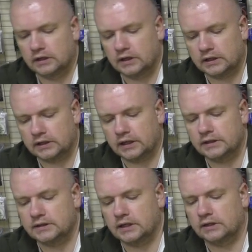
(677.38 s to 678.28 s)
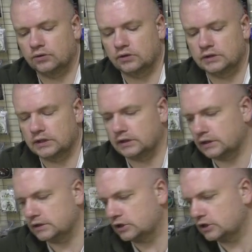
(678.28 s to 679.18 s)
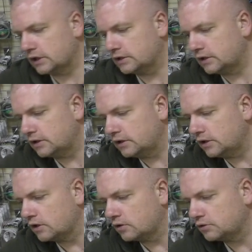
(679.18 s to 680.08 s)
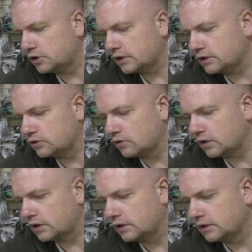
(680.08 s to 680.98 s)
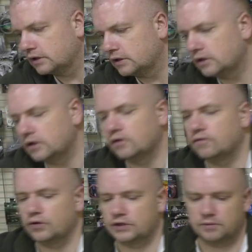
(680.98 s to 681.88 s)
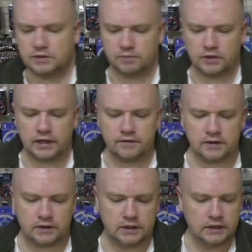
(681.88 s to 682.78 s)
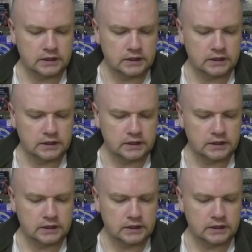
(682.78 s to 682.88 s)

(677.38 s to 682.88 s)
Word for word: от кольца до центра держателя. И ручка 48,5.